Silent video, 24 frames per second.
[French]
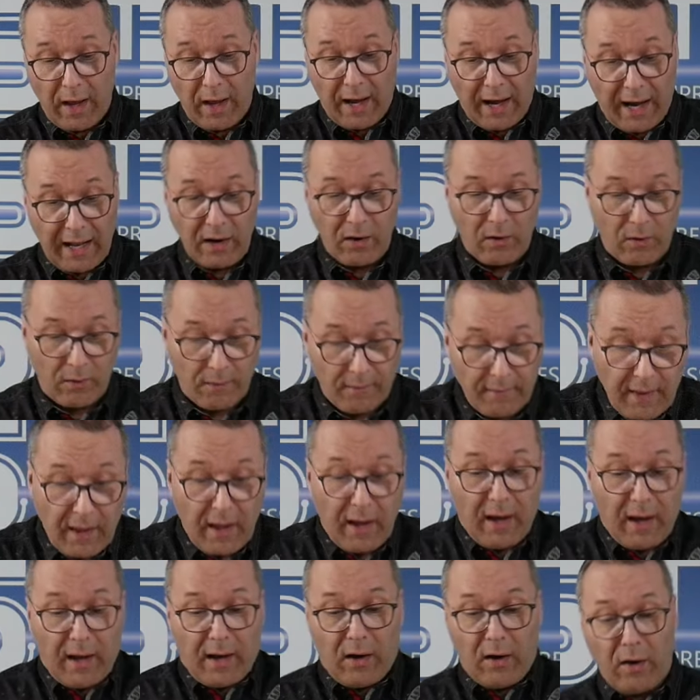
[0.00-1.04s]
Alors,
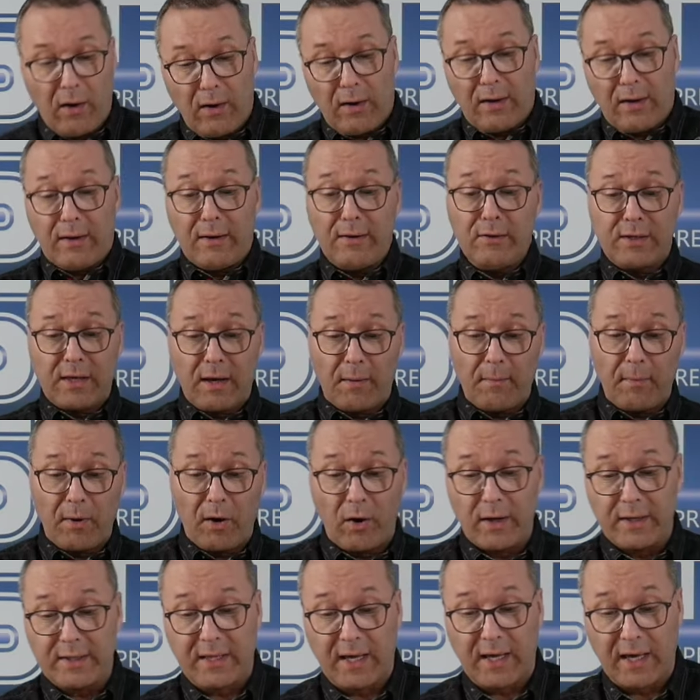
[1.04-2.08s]
euh, une caméra
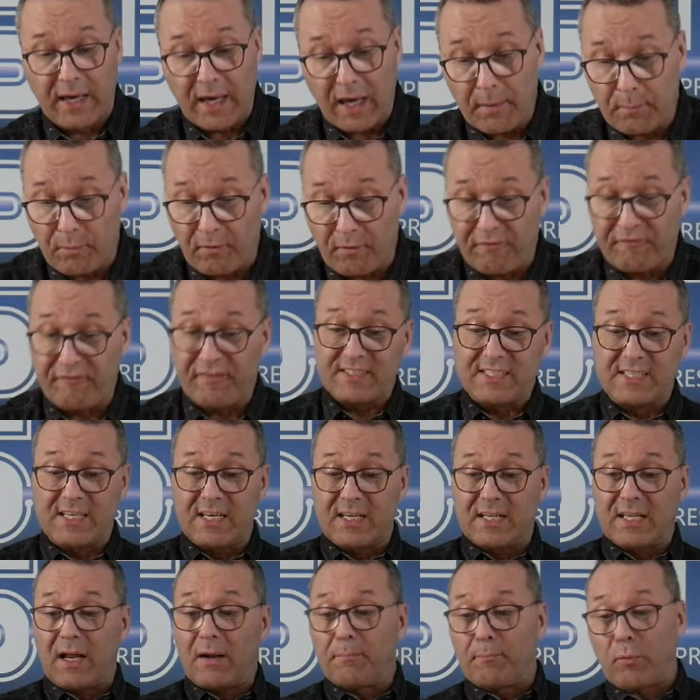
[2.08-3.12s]
intégrée pour
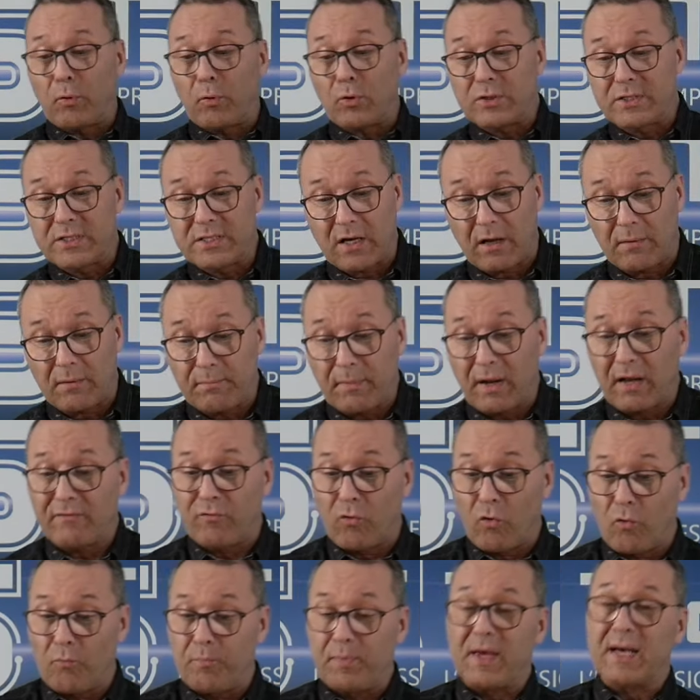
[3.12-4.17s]
faciliter le positionnement de
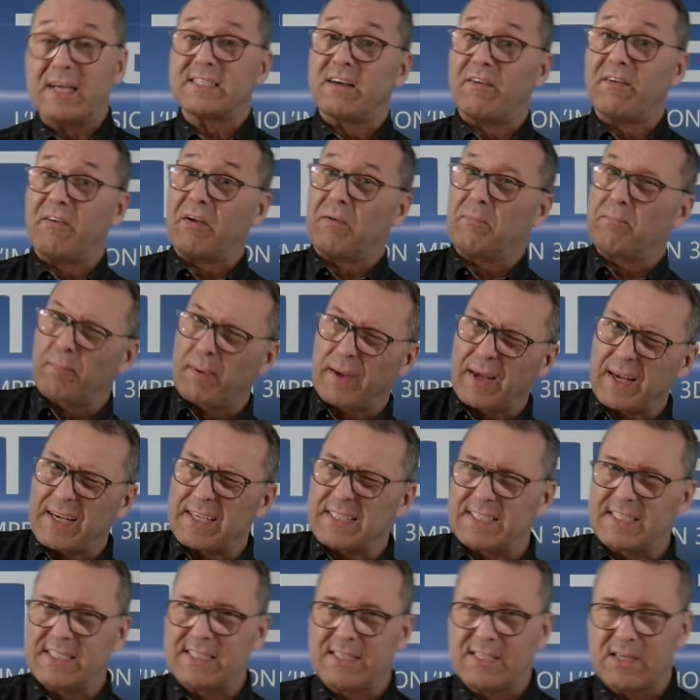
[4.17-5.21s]
vos pièces avec
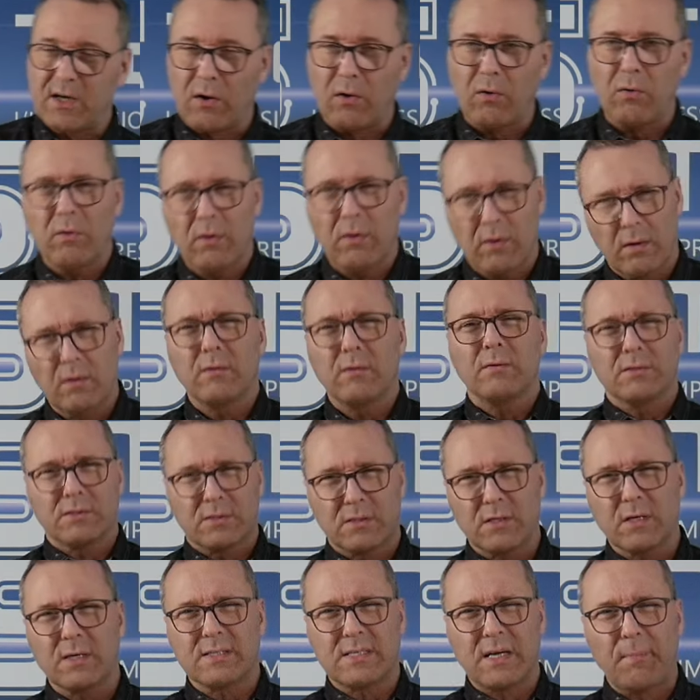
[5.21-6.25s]
précision,
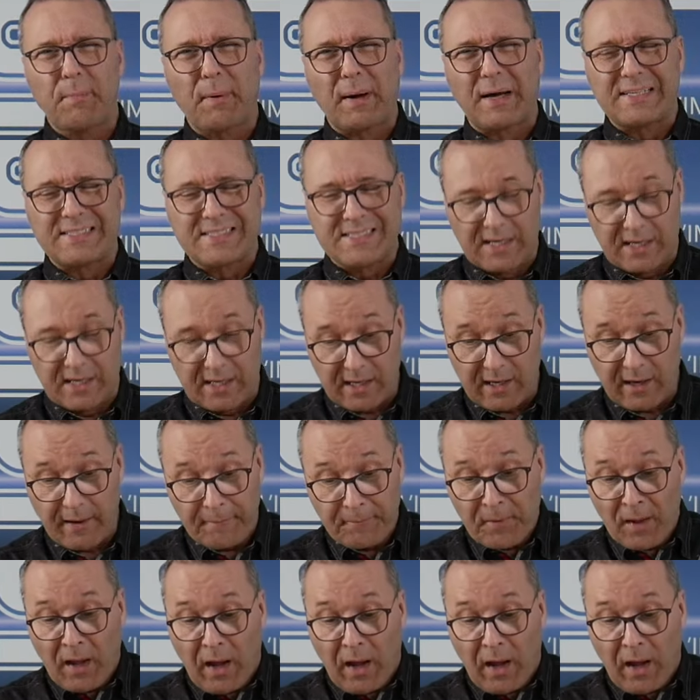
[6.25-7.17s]
ça, c'est pratique.